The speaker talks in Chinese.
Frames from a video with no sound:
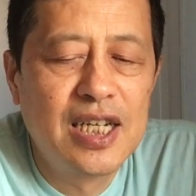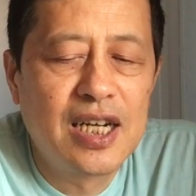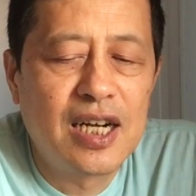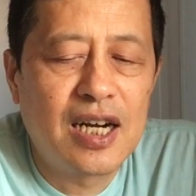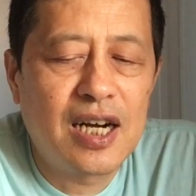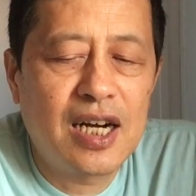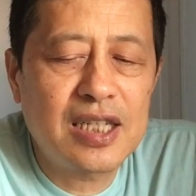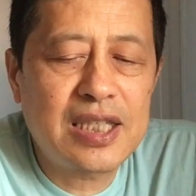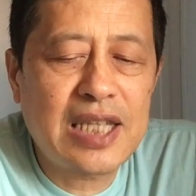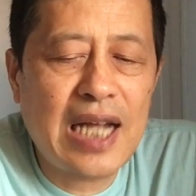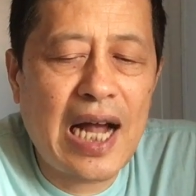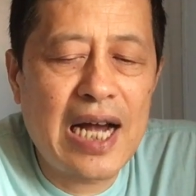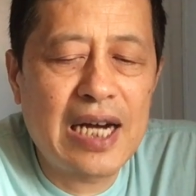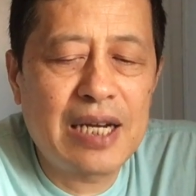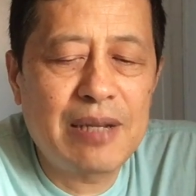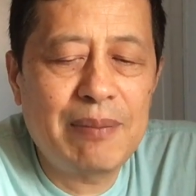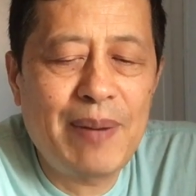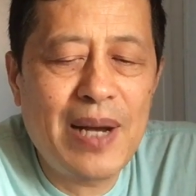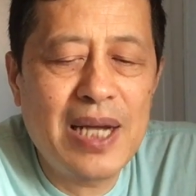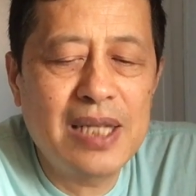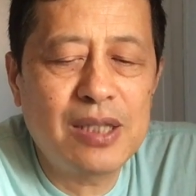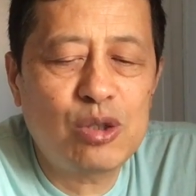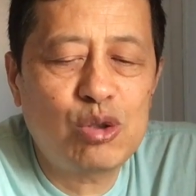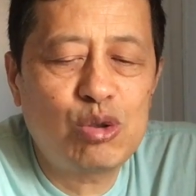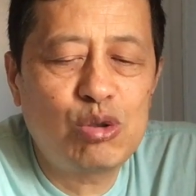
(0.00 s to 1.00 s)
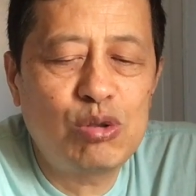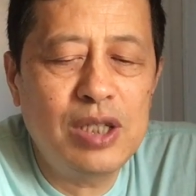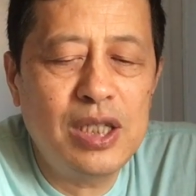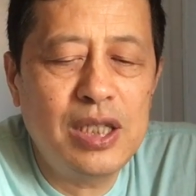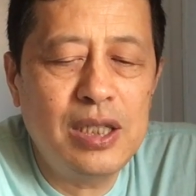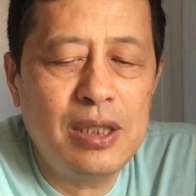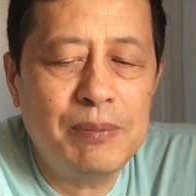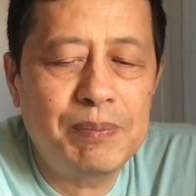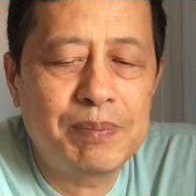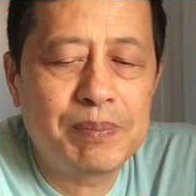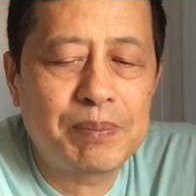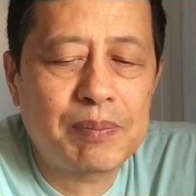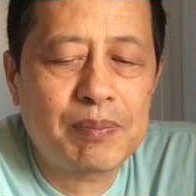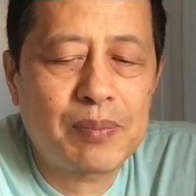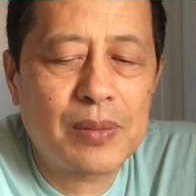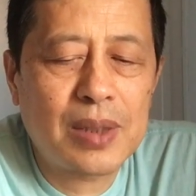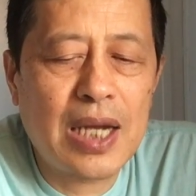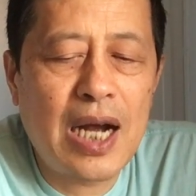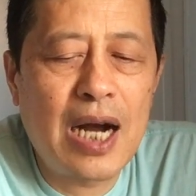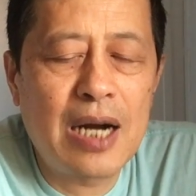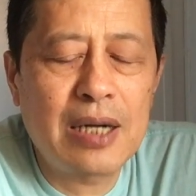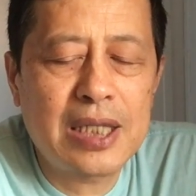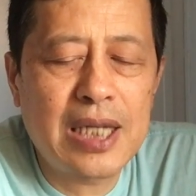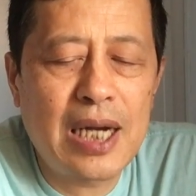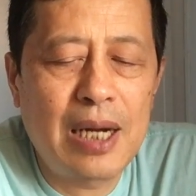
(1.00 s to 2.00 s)
而塔利班追，
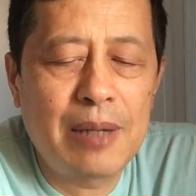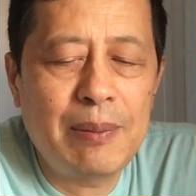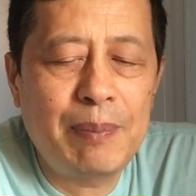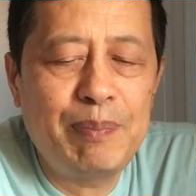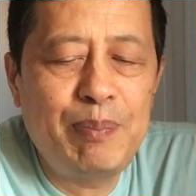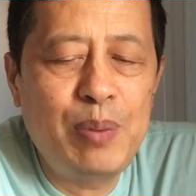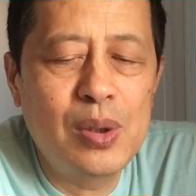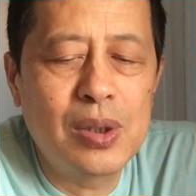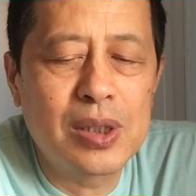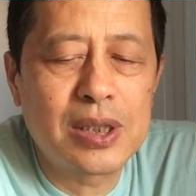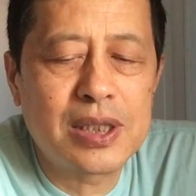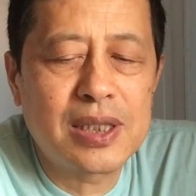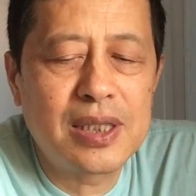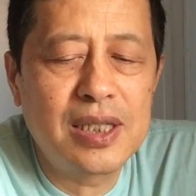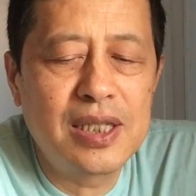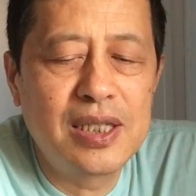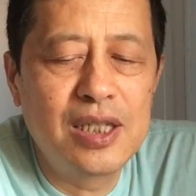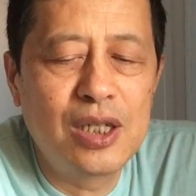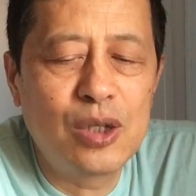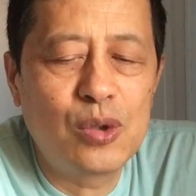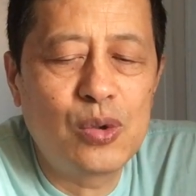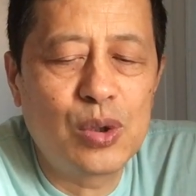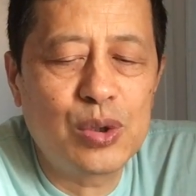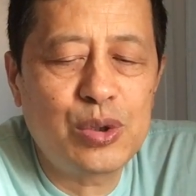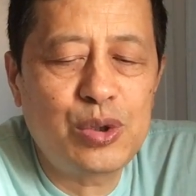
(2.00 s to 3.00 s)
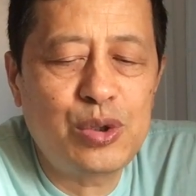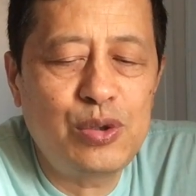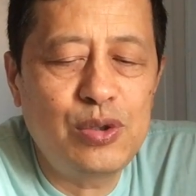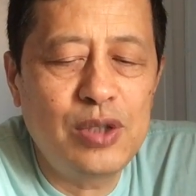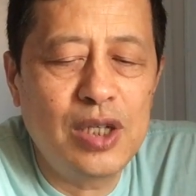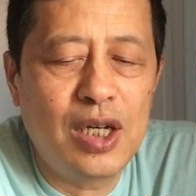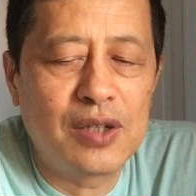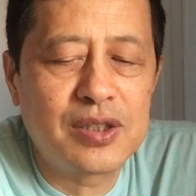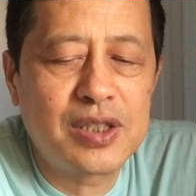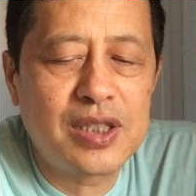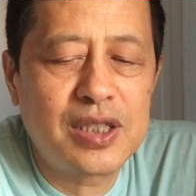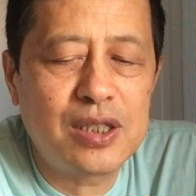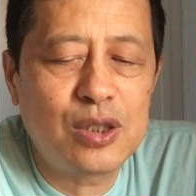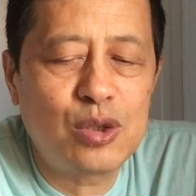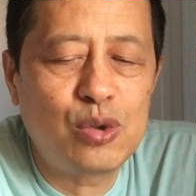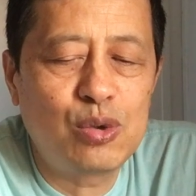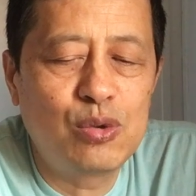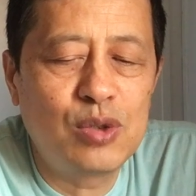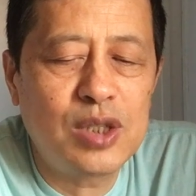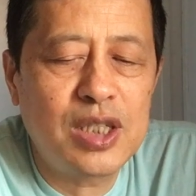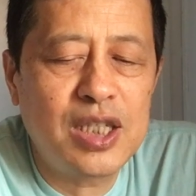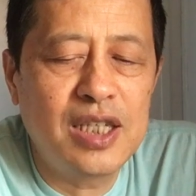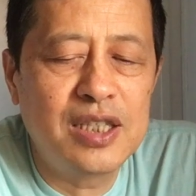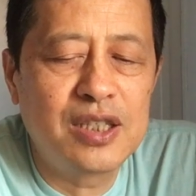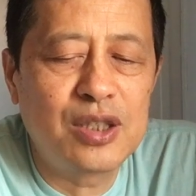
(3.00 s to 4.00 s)
而塔利班迫使俄国需要支出
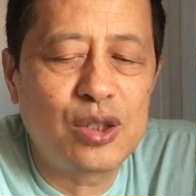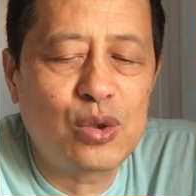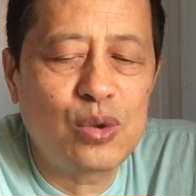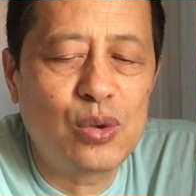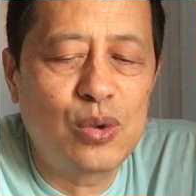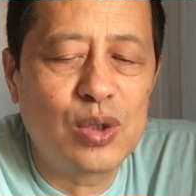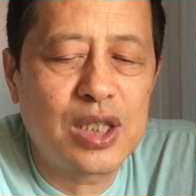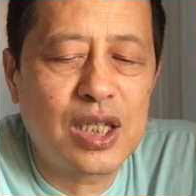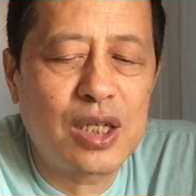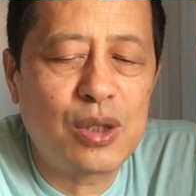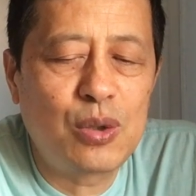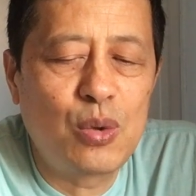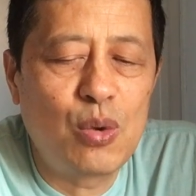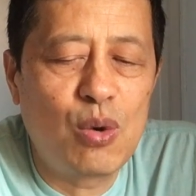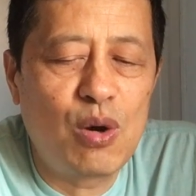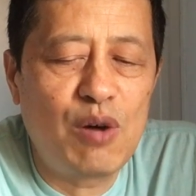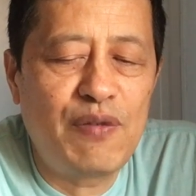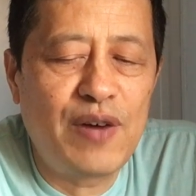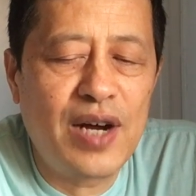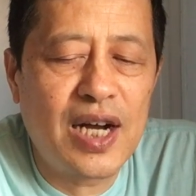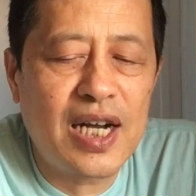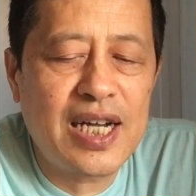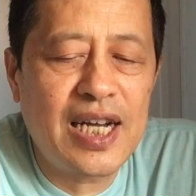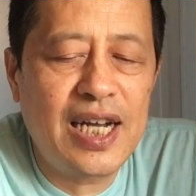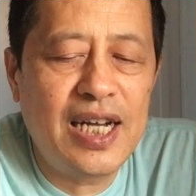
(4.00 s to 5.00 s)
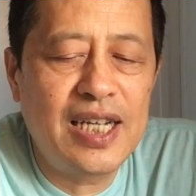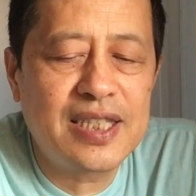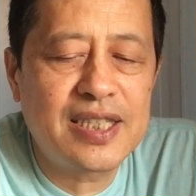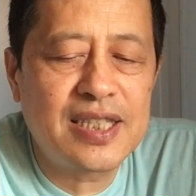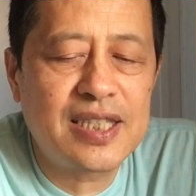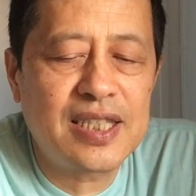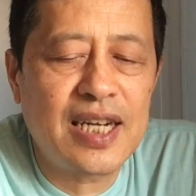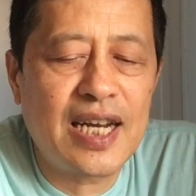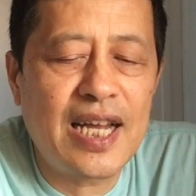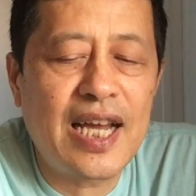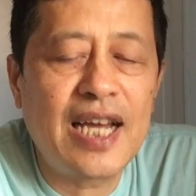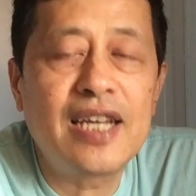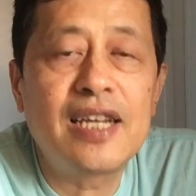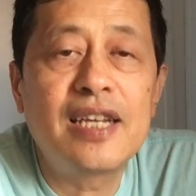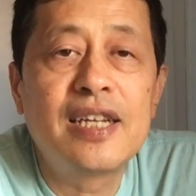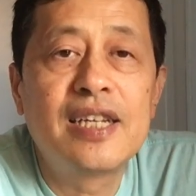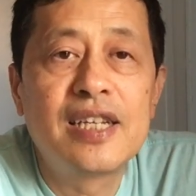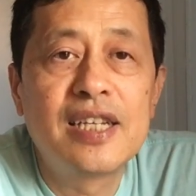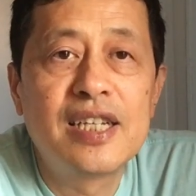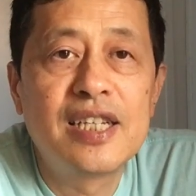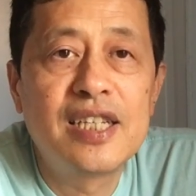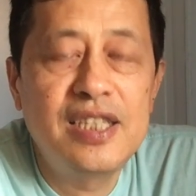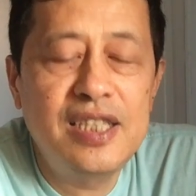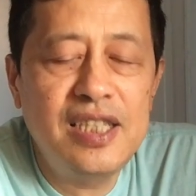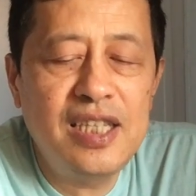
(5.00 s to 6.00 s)
更多的国防开支来
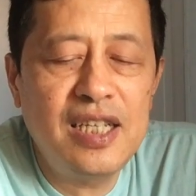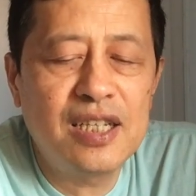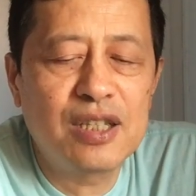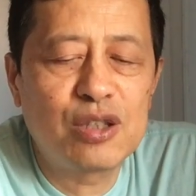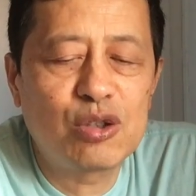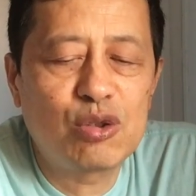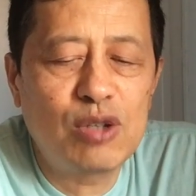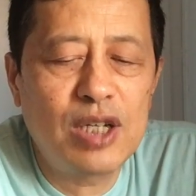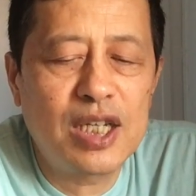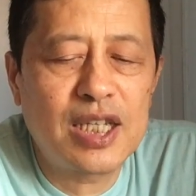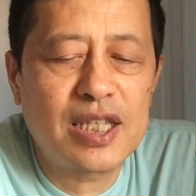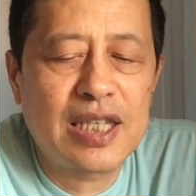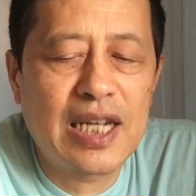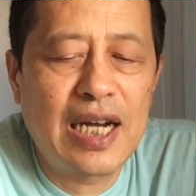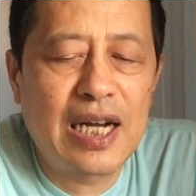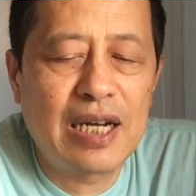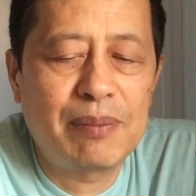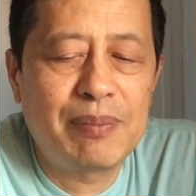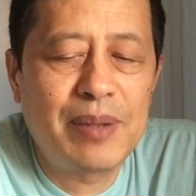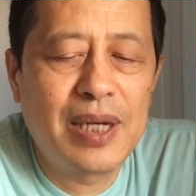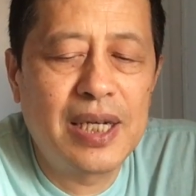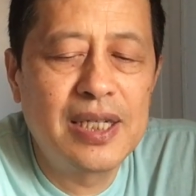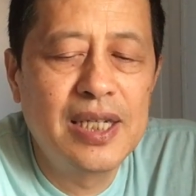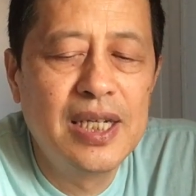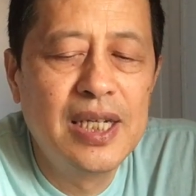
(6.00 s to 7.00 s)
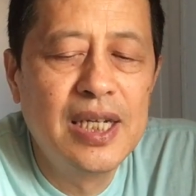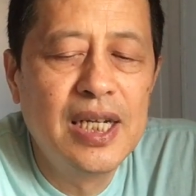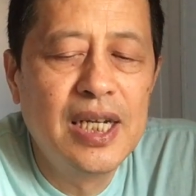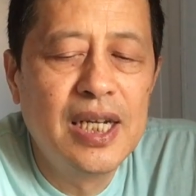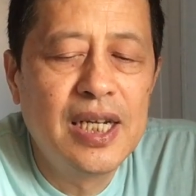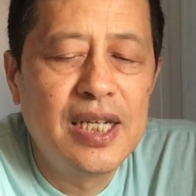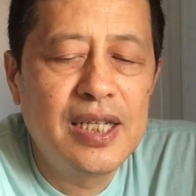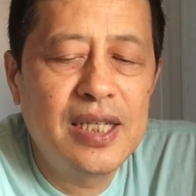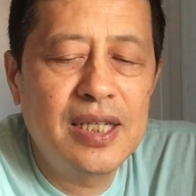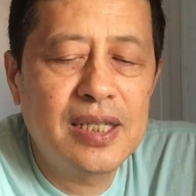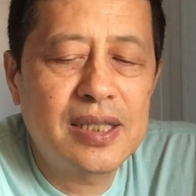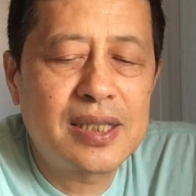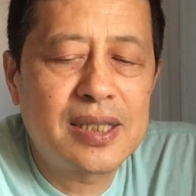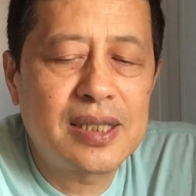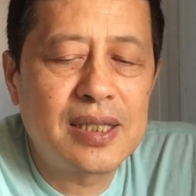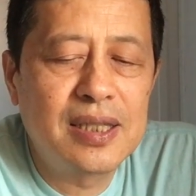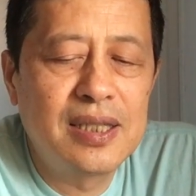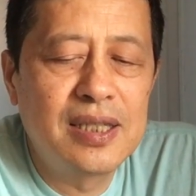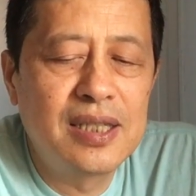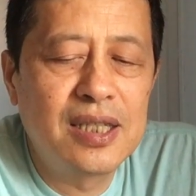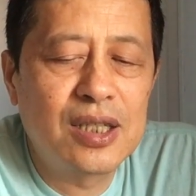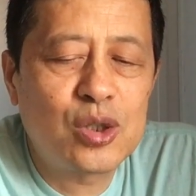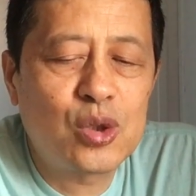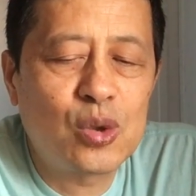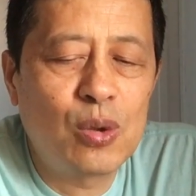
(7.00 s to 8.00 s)
应对塔利班。因此，
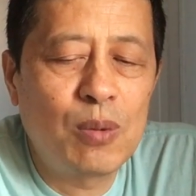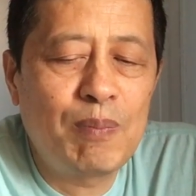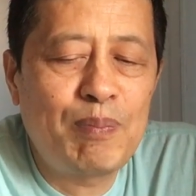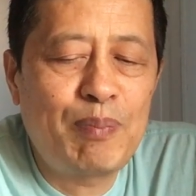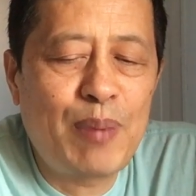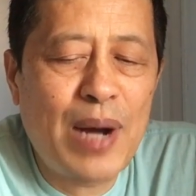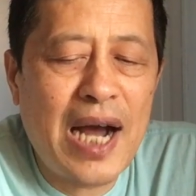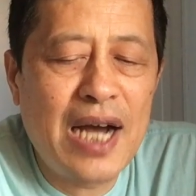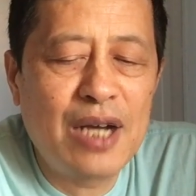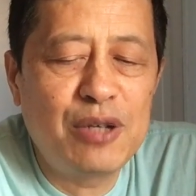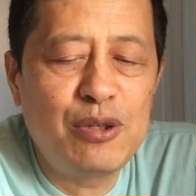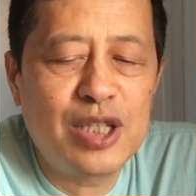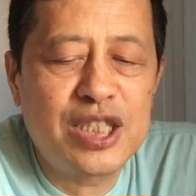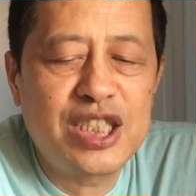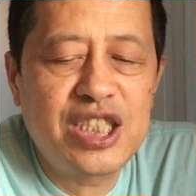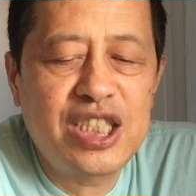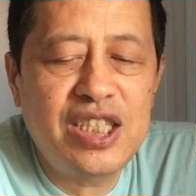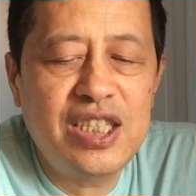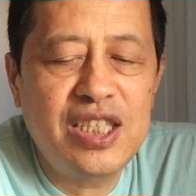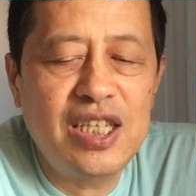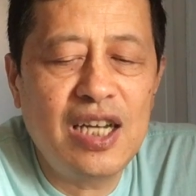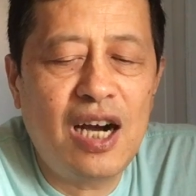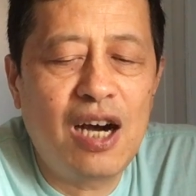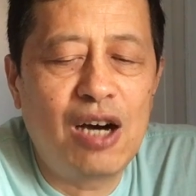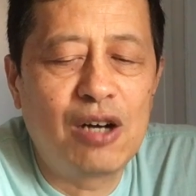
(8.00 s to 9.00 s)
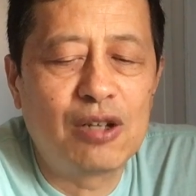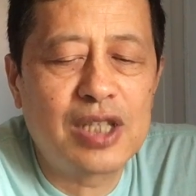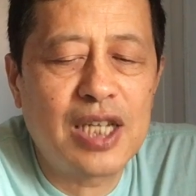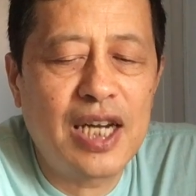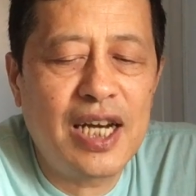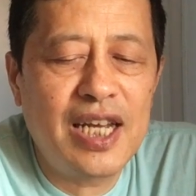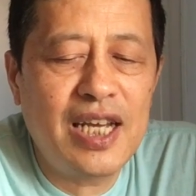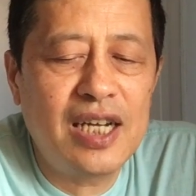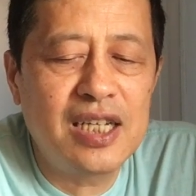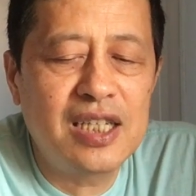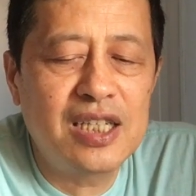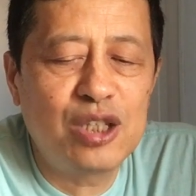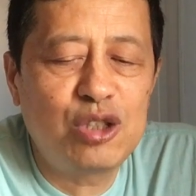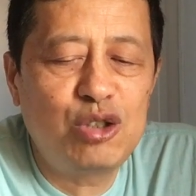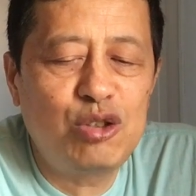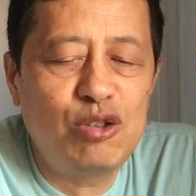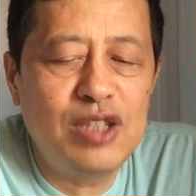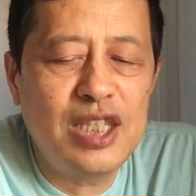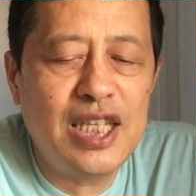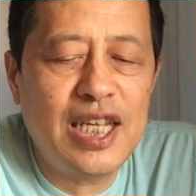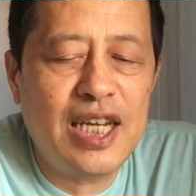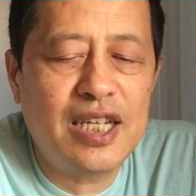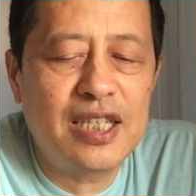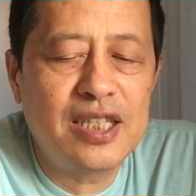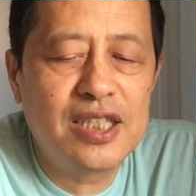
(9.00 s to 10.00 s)
俄中八月七号的联合军
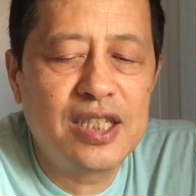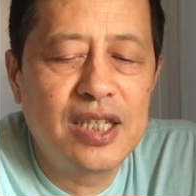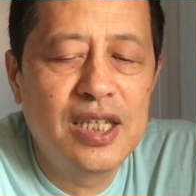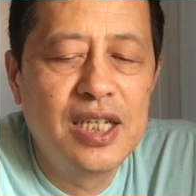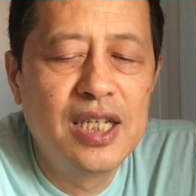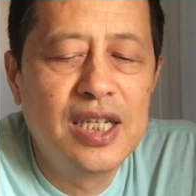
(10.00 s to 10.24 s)
演，